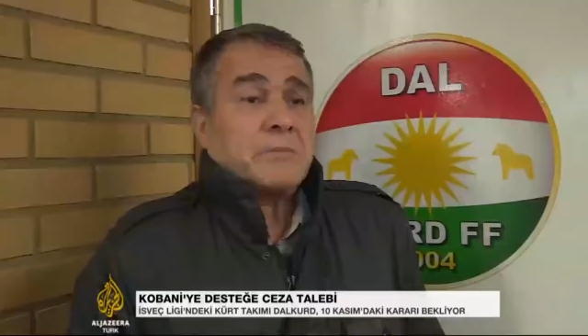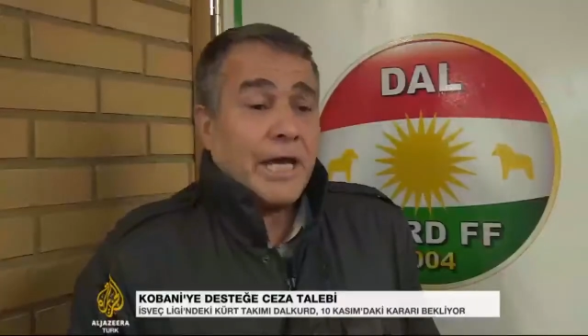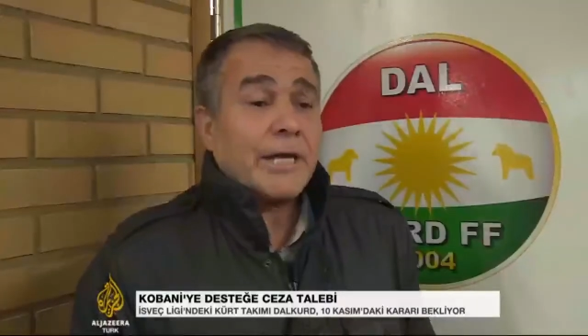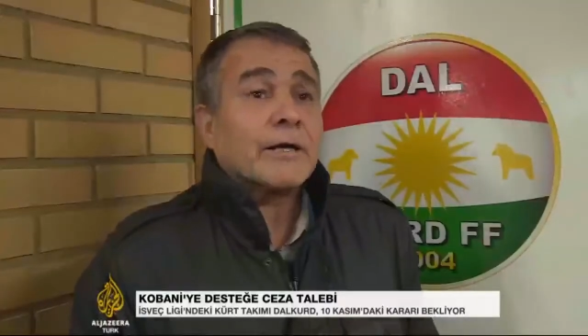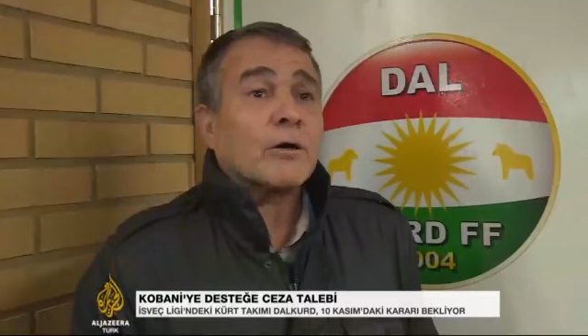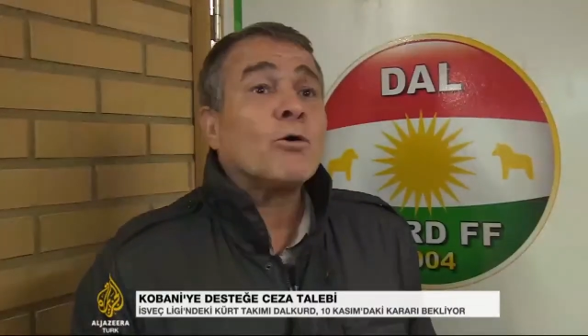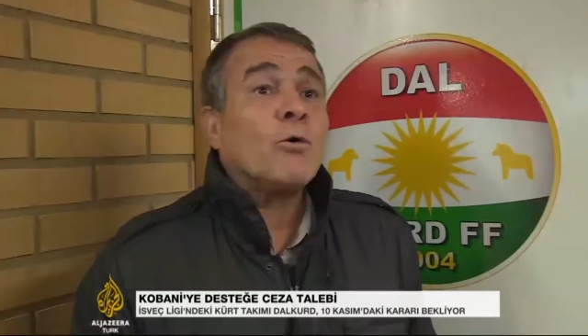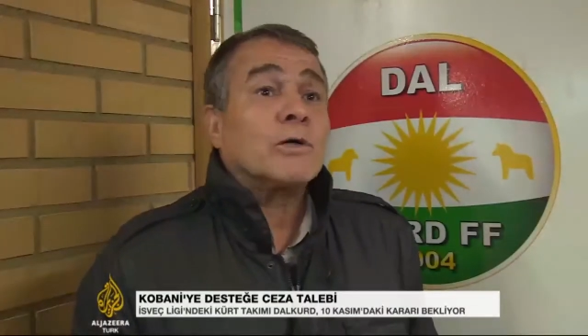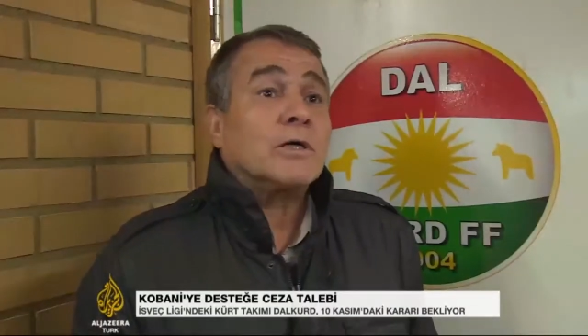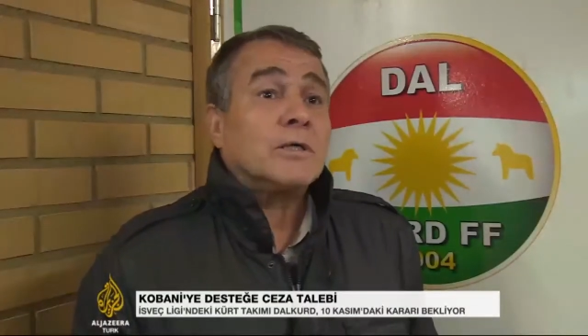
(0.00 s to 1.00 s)
insan olarak
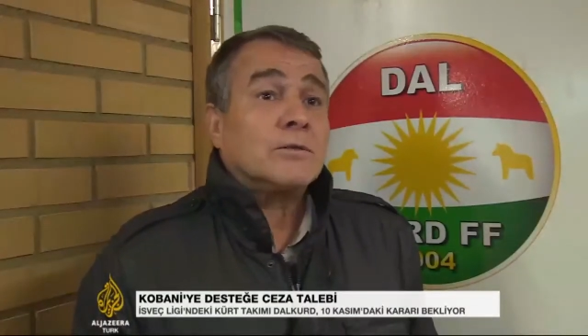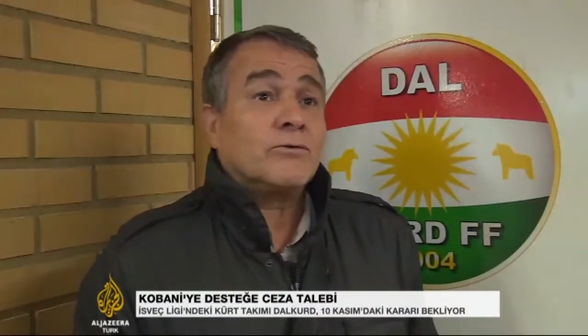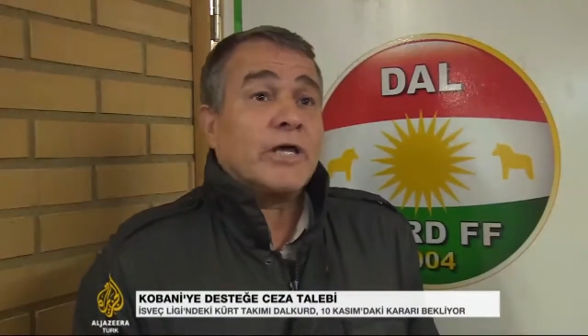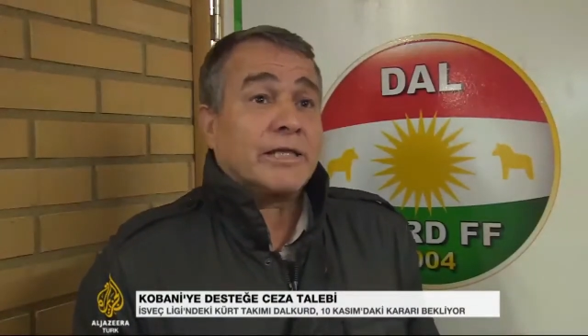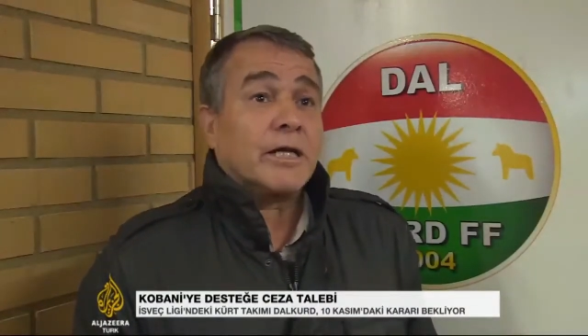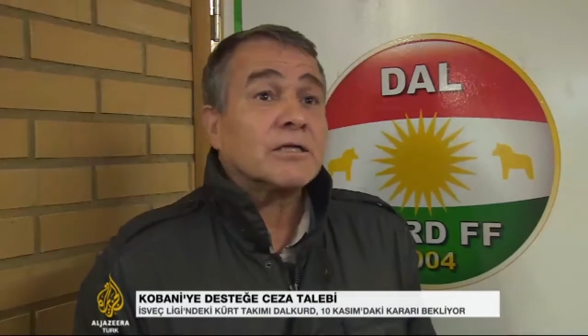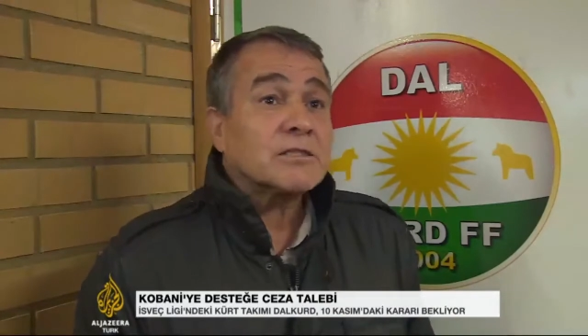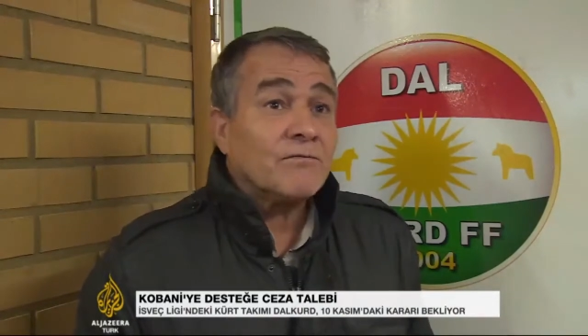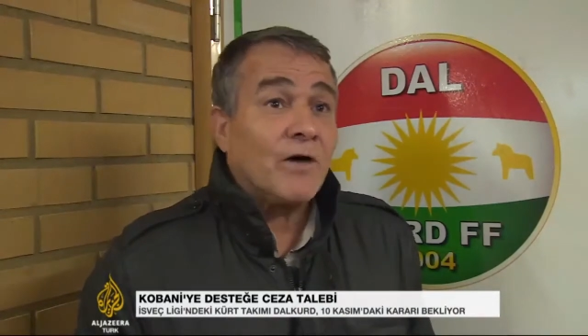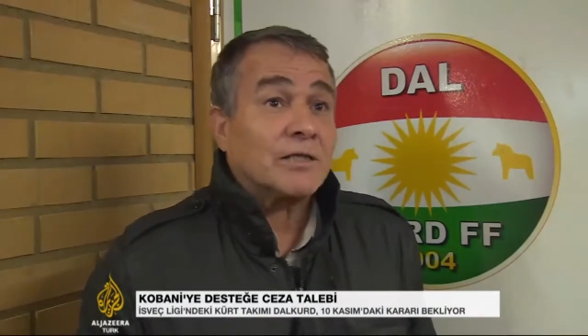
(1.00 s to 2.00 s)
üzerime düşeni yapmamı
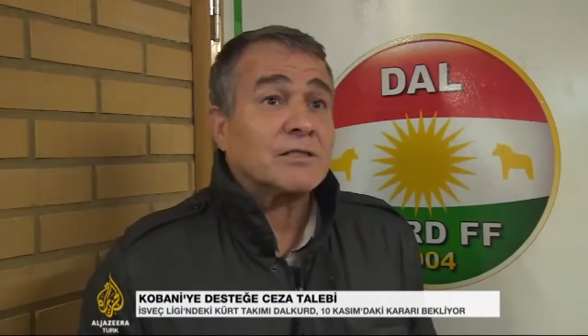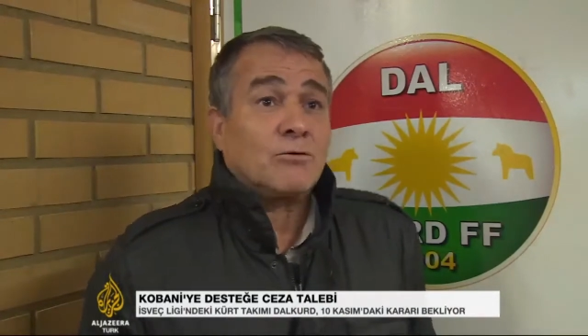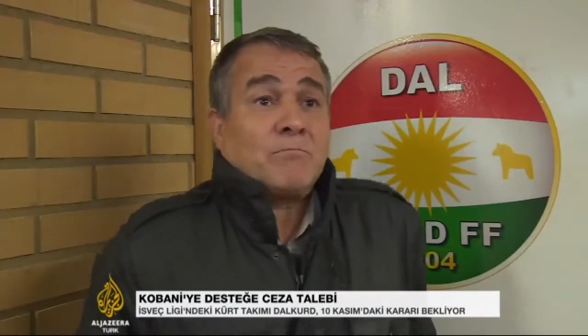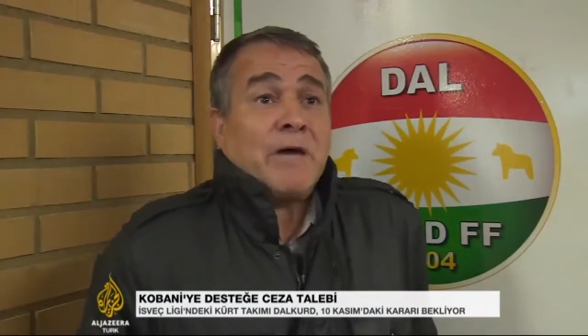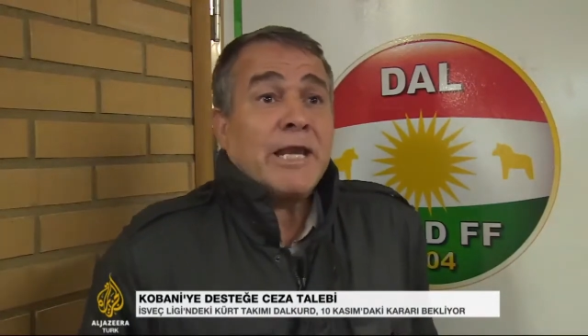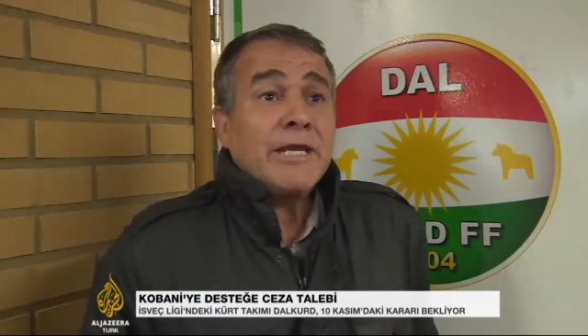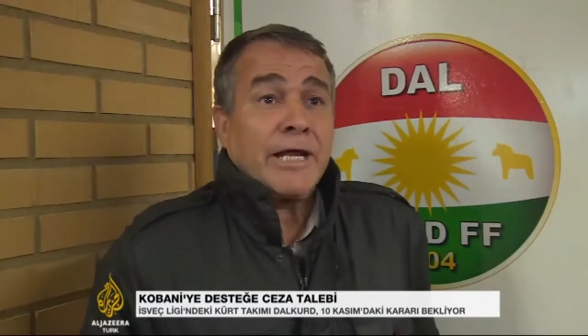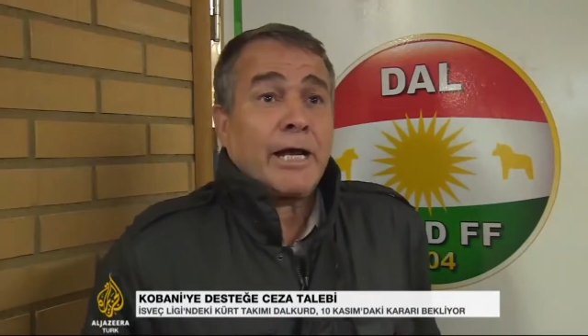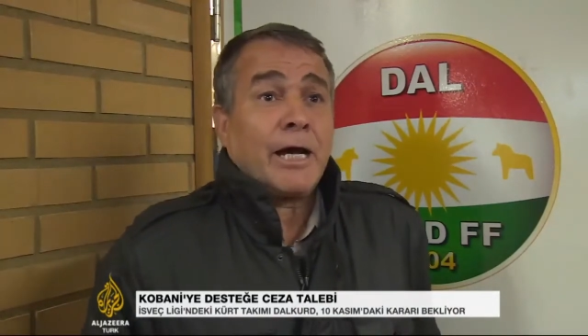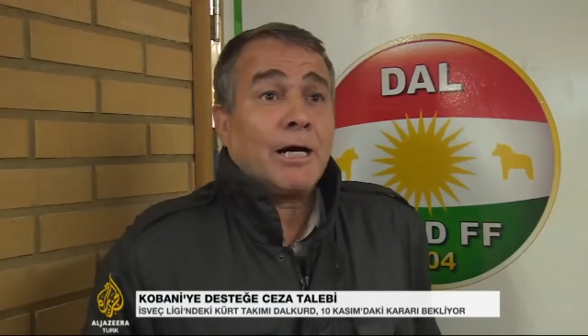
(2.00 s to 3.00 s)
kimse
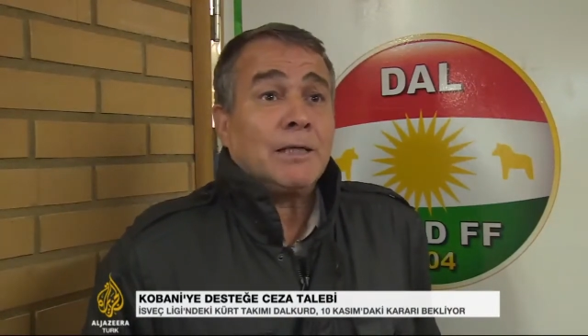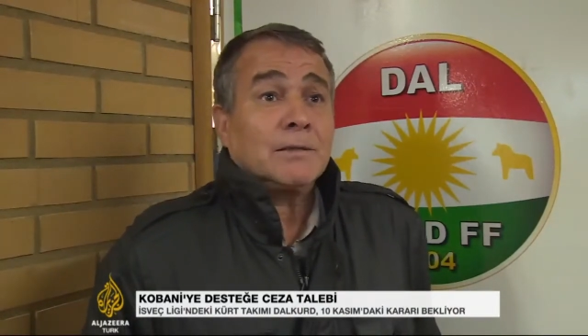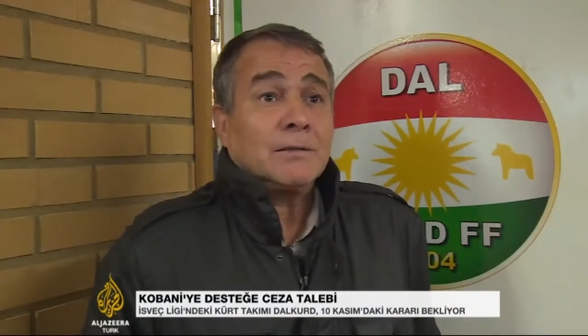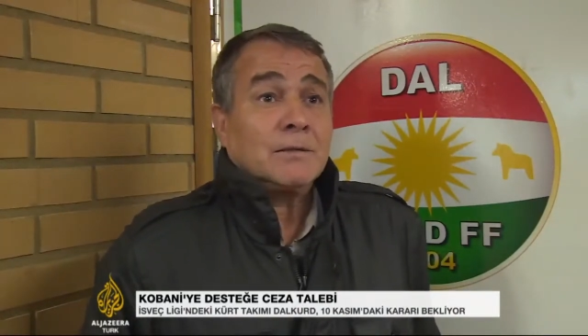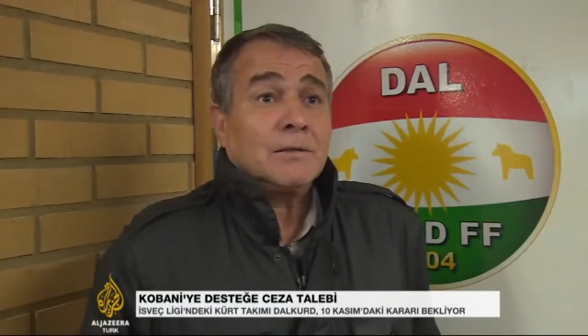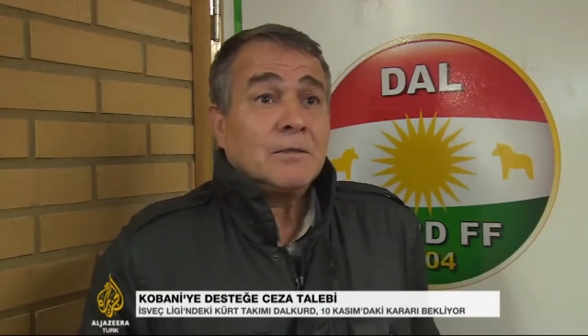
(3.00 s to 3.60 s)
engelleyemez. Nokta.